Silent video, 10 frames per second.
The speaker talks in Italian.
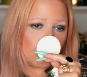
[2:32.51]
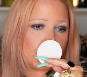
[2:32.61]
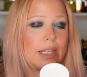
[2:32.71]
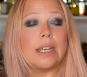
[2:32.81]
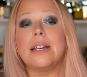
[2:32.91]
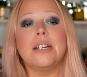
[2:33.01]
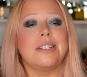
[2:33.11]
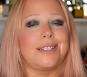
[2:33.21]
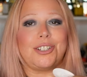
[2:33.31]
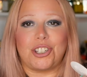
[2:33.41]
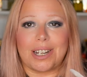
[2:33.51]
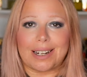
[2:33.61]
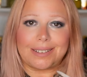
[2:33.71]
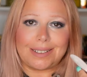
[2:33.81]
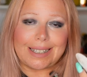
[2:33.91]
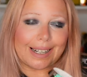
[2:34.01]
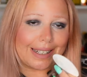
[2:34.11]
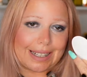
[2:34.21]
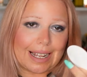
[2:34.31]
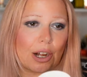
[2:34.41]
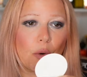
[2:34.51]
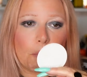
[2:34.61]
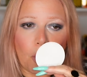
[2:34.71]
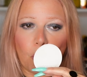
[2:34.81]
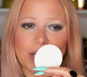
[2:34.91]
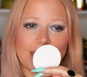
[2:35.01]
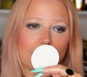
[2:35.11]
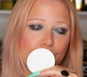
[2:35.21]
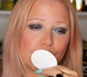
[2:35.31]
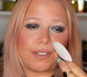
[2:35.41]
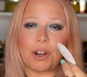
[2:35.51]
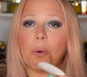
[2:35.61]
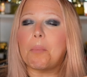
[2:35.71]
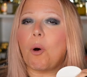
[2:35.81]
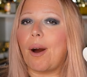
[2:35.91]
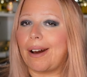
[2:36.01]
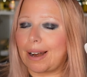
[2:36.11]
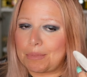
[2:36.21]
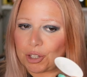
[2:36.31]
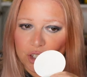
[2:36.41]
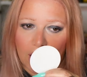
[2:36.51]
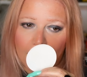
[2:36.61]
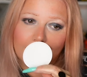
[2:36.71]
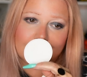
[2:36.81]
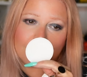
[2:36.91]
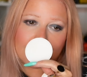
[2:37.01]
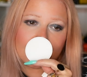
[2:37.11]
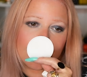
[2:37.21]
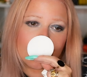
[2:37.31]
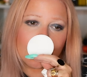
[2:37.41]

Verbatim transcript: quindi si cerca di ricreare un po' queste atmosfere un po' arabeggianti.